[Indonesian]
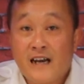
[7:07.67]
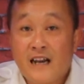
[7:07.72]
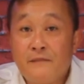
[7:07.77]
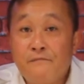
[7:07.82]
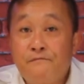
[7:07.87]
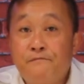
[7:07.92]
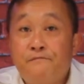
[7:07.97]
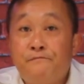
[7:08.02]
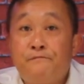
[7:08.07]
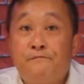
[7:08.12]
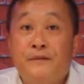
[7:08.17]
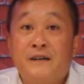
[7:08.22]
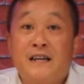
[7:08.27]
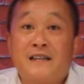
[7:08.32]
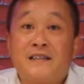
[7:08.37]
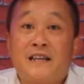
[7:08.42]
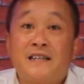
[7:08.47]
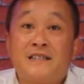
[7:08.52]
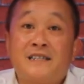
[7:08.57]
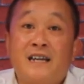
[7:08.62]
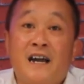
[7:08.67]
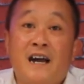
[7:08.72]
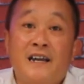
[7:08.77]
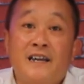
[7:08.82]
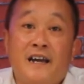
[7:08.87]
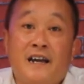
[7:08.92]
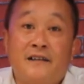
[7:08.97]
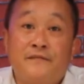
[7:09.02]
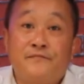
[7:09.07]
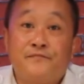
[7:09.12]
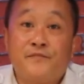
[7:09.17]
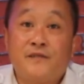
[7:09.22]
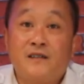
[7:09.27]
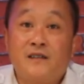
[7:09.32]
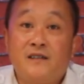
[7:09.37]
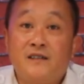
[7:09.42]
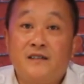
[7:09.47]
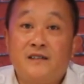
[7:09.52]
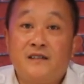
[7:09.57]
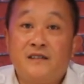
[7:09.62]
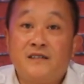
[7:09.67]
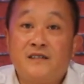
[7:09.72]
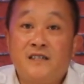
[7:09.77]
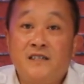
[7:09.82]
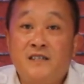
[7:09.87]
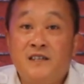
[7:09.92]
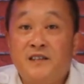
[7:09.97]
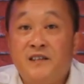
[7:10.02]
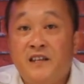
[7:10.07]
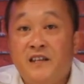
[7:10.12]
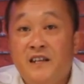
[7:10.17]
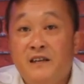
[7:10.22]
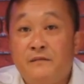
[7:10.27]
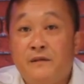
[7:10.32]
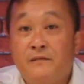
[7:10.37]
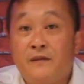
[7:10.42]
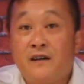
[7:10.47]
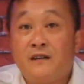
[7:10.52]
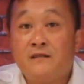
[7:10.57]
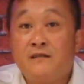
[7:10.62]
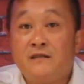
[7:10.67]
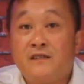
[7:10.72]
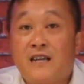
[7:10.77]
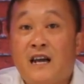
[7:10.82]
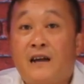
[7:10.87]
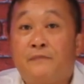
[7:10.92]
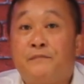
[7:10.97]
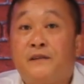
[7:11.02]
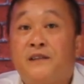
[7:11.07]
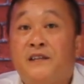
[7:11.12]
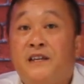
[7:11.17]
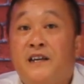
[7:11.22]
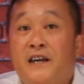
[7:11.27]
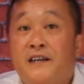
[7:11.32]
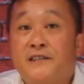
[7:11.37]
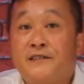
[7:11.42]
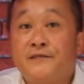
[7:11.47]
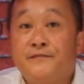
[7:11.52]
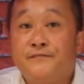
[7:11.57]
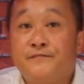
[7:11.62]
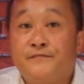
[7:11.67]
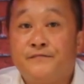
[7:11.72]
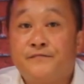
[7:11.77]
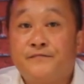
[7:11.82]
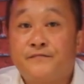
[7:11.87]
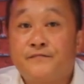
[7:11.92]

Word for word: dalam penataan cahaya CCTV ini memang sangat penting guys